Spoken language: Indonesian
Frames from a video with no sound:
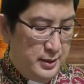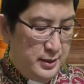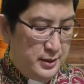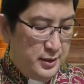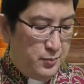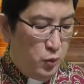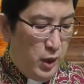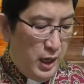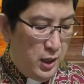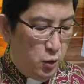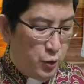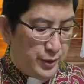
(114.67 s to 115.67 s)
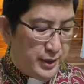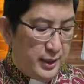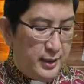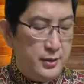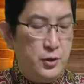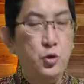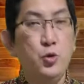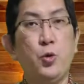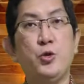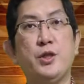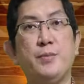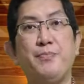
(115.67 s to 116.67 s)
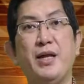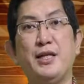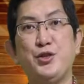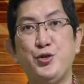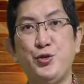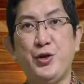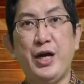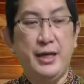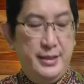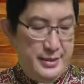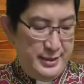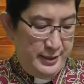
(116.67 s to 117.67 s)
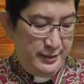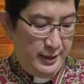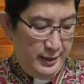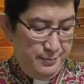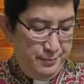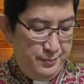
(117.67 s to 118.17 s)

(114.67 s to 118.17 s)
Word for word: semua anggota turut bersuka cita.